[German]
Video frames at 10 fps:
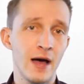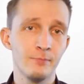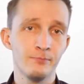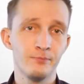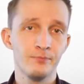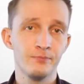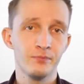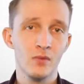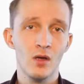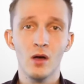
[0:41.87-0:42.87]
haben.
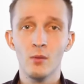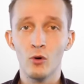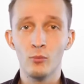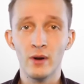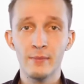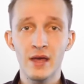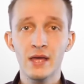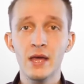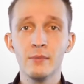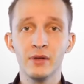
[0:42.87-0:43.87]
Probleme
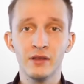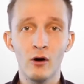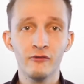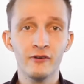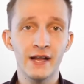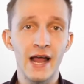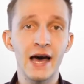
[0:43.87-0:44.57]
mit der offenen